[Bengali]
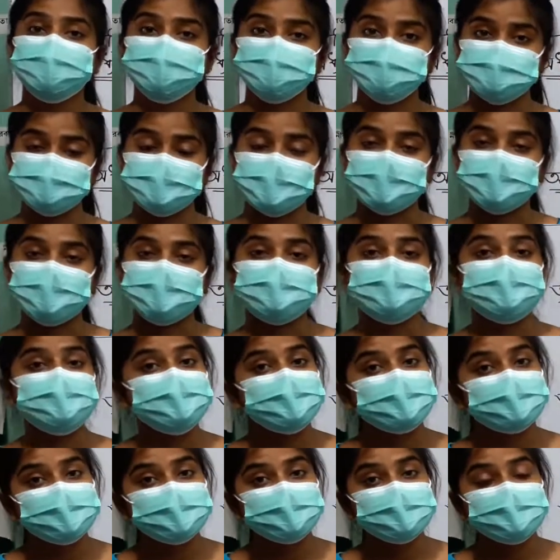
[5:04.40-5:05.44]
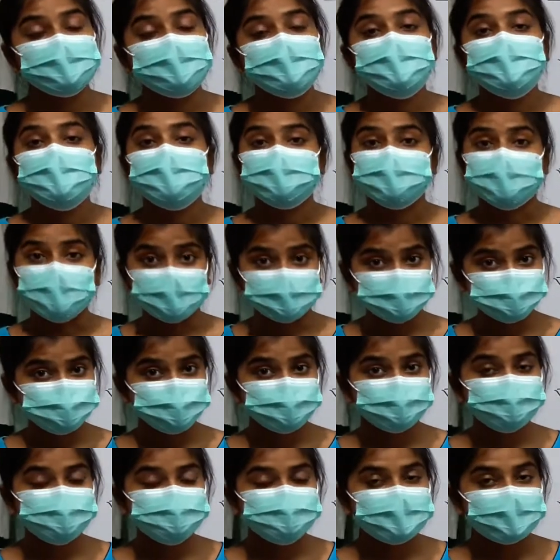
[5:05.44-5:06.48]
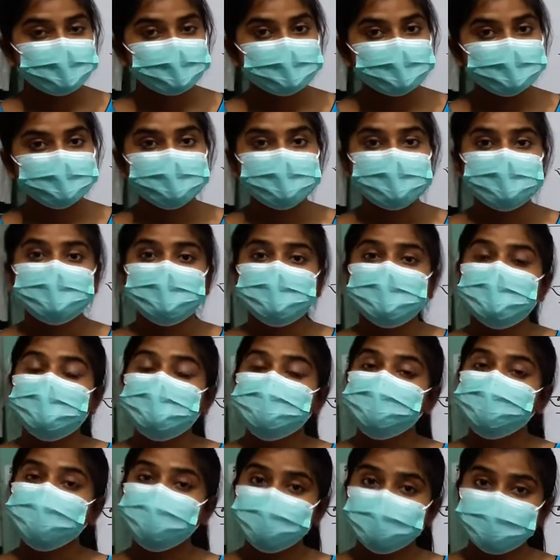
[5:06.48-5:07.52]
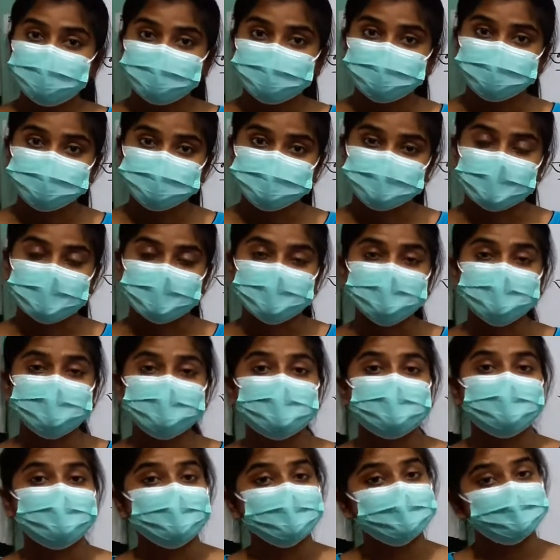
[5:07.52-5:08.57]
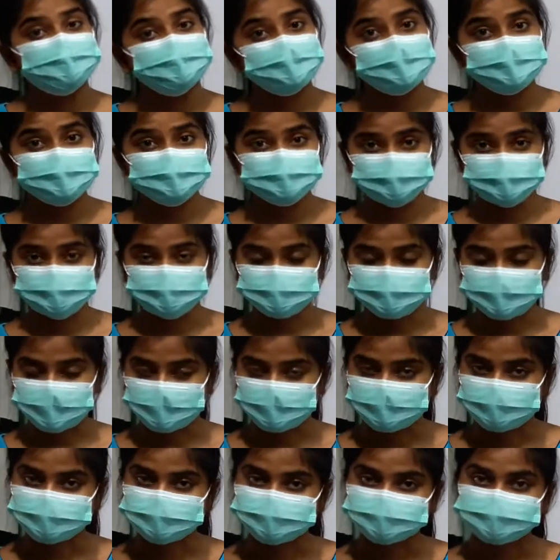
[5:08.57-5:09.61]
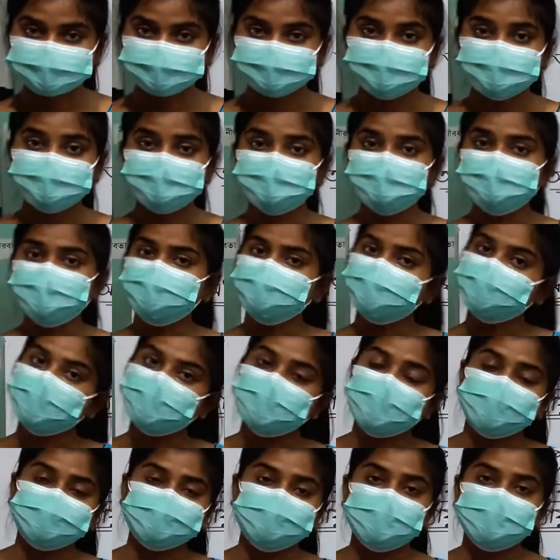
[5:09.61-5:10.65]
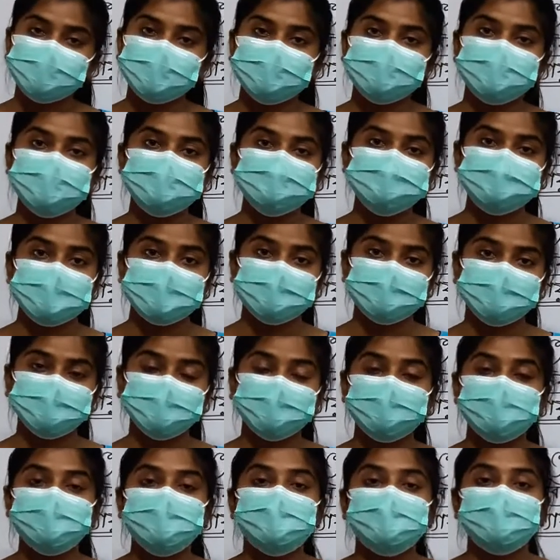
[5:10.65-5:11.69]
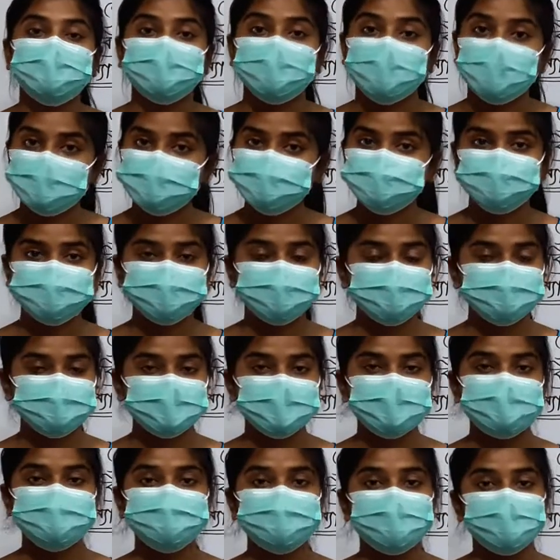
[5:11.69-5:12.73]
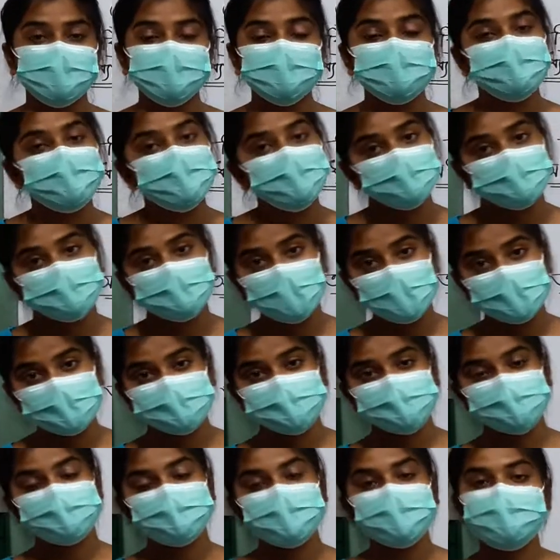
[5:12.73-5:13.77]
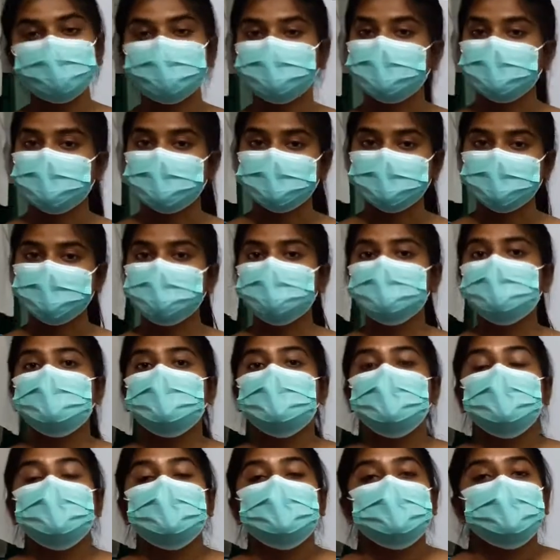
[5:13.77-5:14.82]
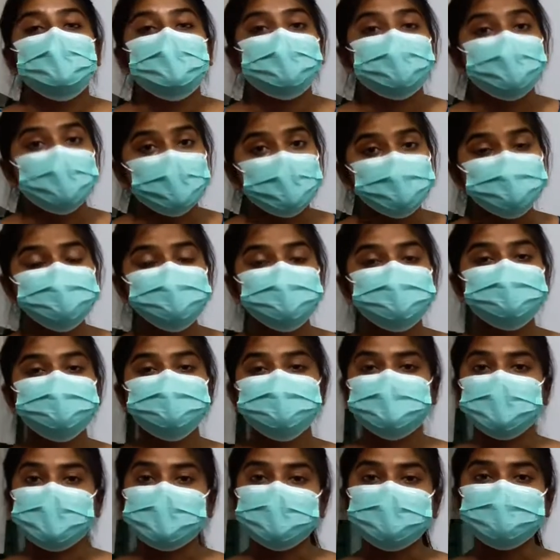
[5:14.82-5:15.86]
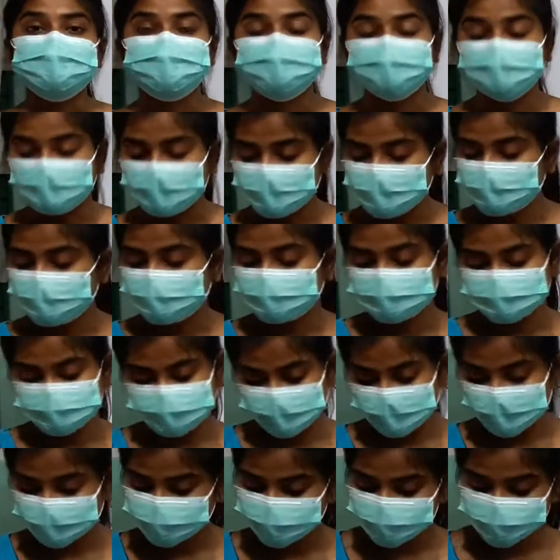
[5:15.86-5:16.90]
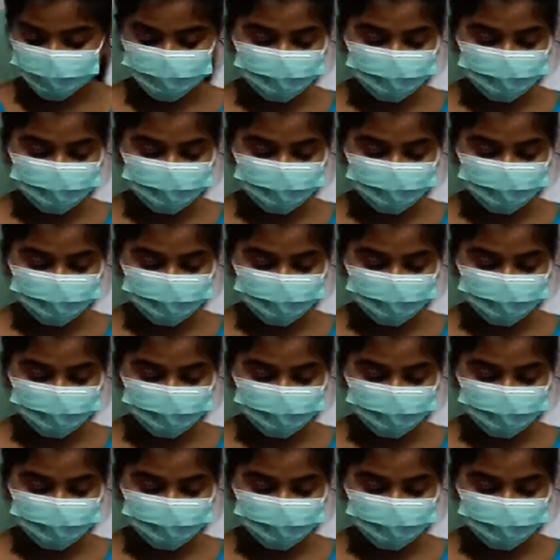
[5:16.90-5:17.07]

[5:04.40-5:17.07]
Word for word: অনুযায়ী কি কি রস অনুযায়ী ফুল অনুযায়ী আর বীজ অনুযায়ী তো প্রথমে আমরা জানব রস অনুযায়ী ফল কয় প্রকার ও কী কী রস অনুযায়ী ফল হচ্ছে দুই